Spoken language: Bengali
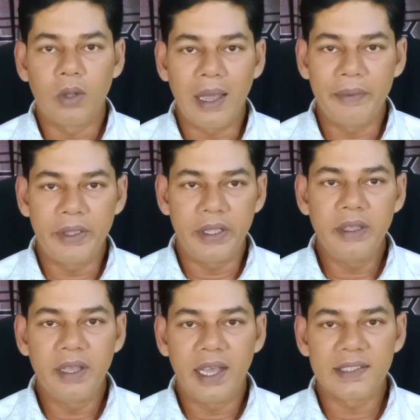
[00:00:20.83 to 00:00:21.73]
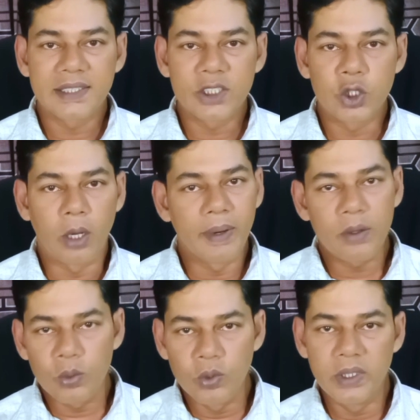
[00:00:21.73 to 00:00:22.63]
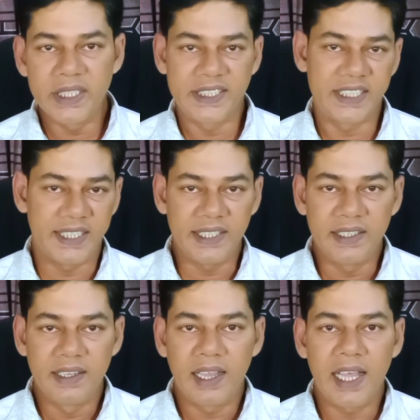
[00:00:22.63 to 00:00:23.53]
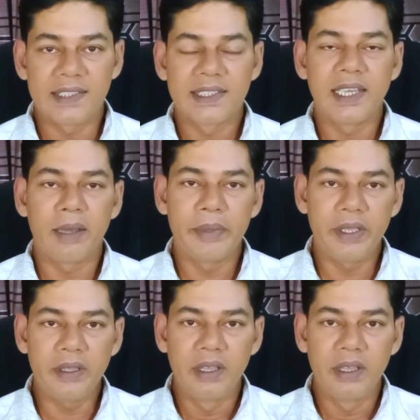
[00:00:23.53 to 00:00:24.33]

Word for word: তো আমি আজকে সবার উদ্দেশ্যে আজকে আমি